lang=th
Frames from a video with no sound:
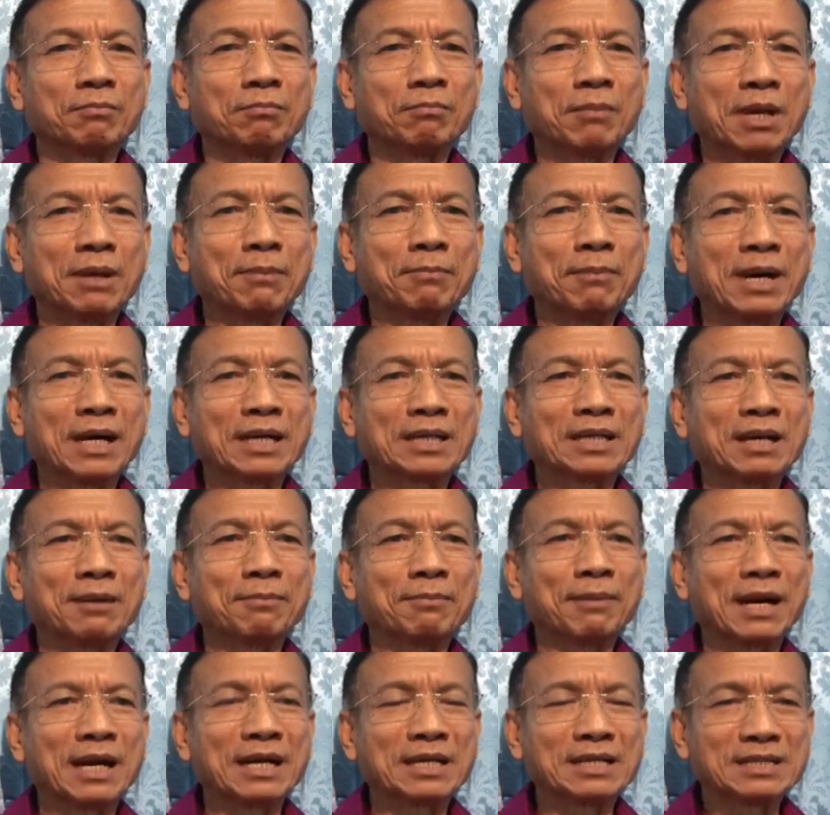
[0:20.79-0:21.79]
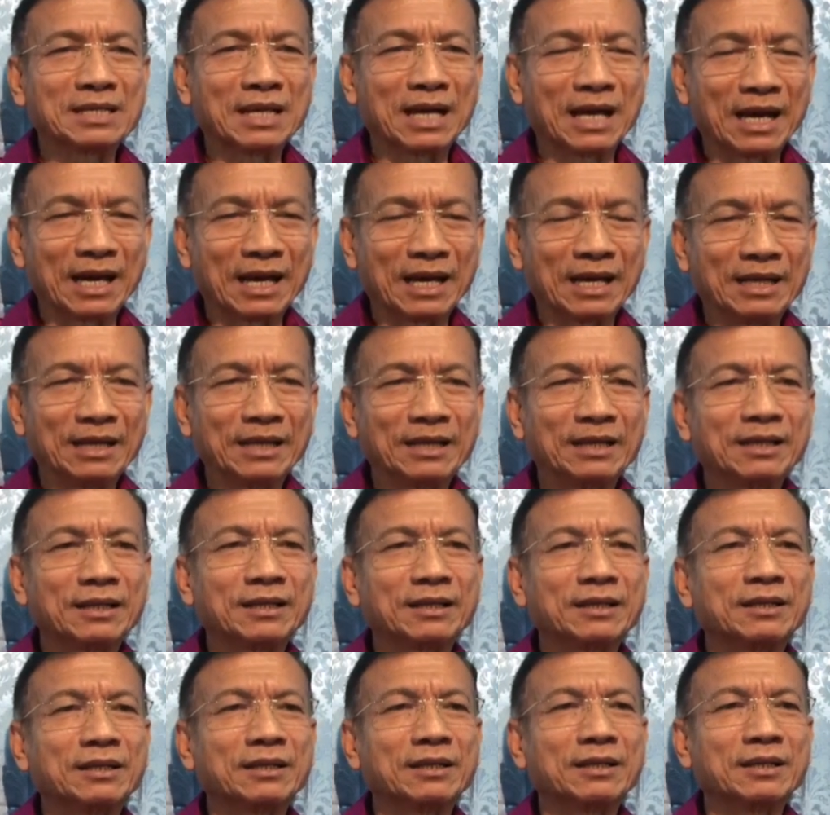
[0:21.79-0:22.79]
ไม่มาทำงานสาย
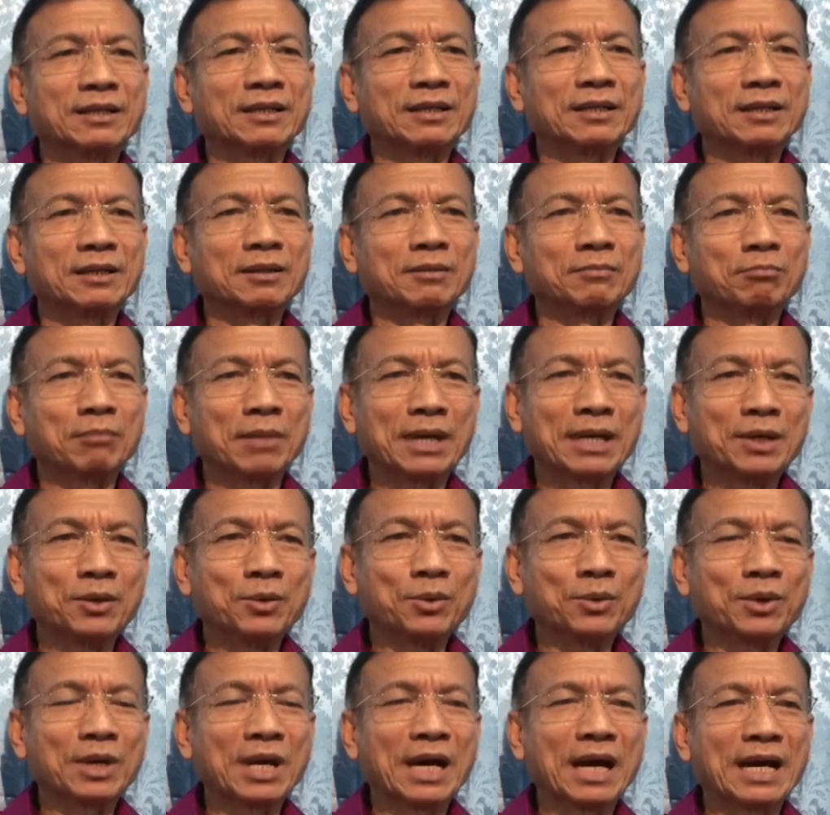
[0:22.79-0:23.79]
ไม่ดู